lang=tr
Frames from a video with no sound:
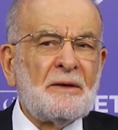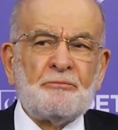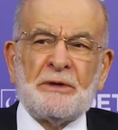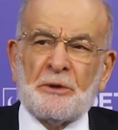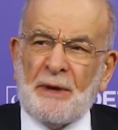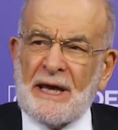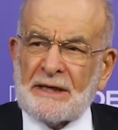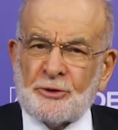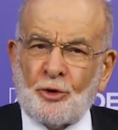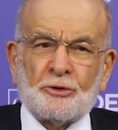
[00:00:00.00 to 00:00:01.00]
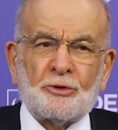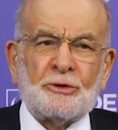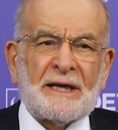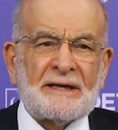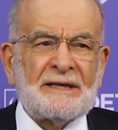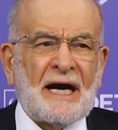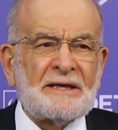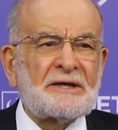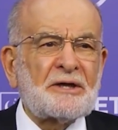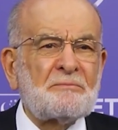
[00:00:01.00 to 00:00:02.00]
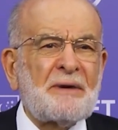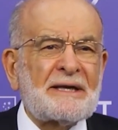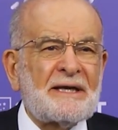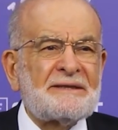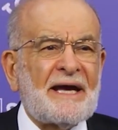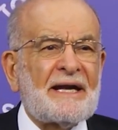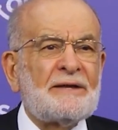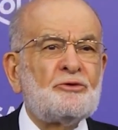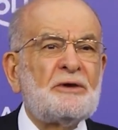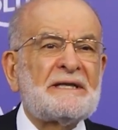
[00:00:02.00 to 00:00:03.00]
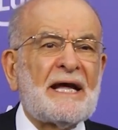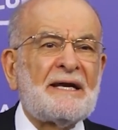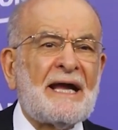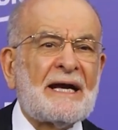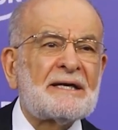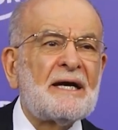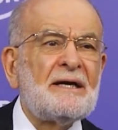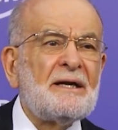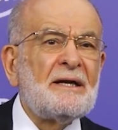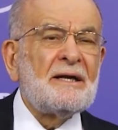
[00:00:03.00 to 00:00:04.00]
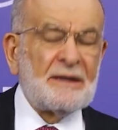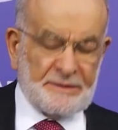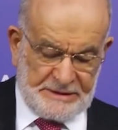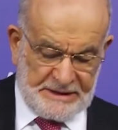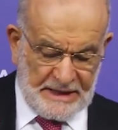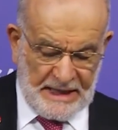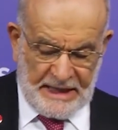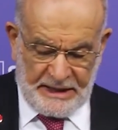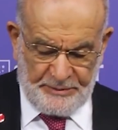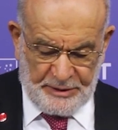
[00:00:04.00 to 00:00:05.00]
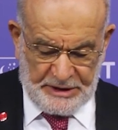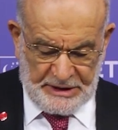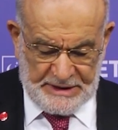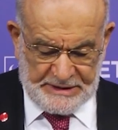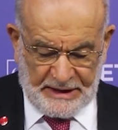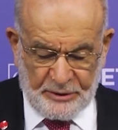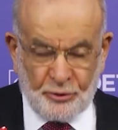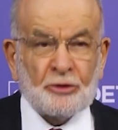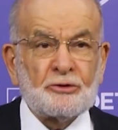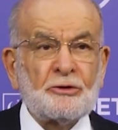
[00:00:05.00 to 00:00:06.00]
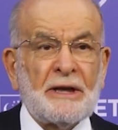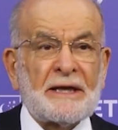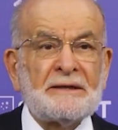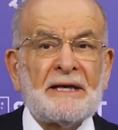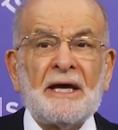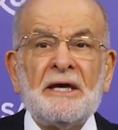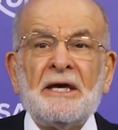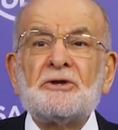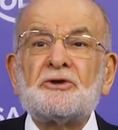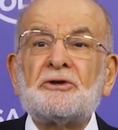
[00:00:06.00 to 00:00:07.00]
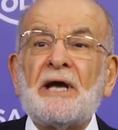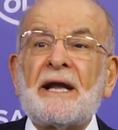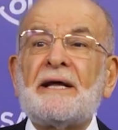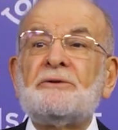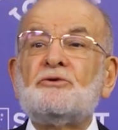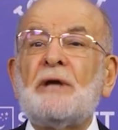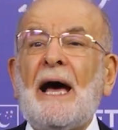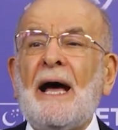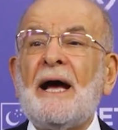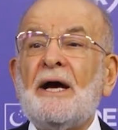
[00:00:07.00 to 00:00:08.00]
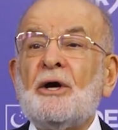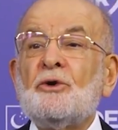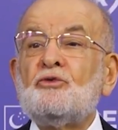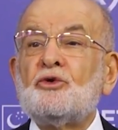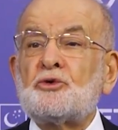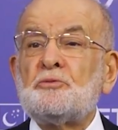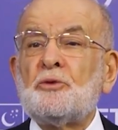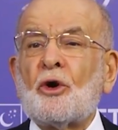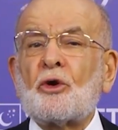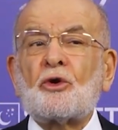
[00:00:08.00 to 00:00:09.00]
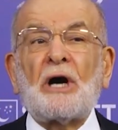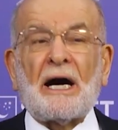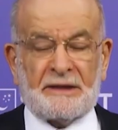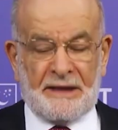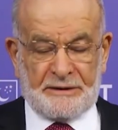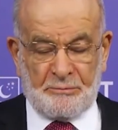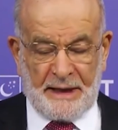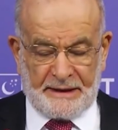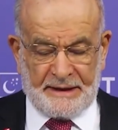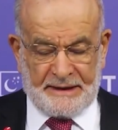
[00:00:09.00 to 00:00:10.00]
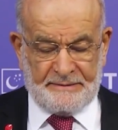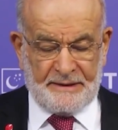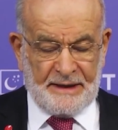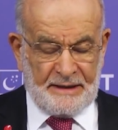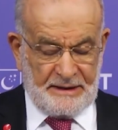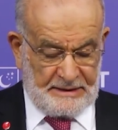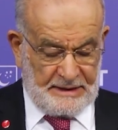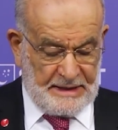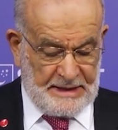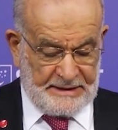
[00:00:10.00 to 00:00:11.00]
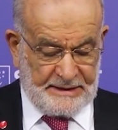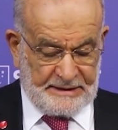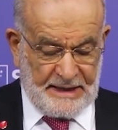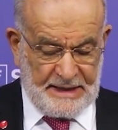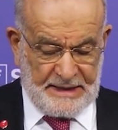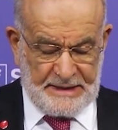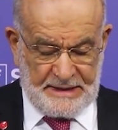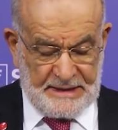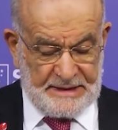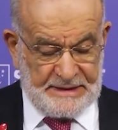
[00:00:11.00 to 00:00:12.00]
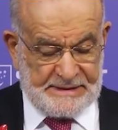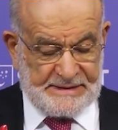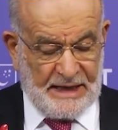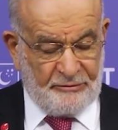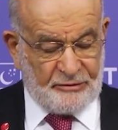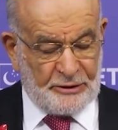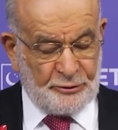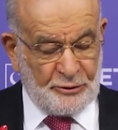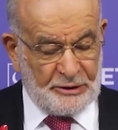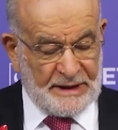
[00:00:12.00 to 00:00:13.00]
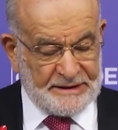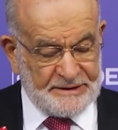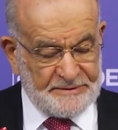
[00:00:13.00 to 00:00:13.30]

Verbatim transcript: Bir beyazı gördüklerinde ateş etmekle tereddüt edenler siyahi bir insanı gördüklerinde hiç tereddüde düşmüyor, katletmekle adeta zevk alıyorlar.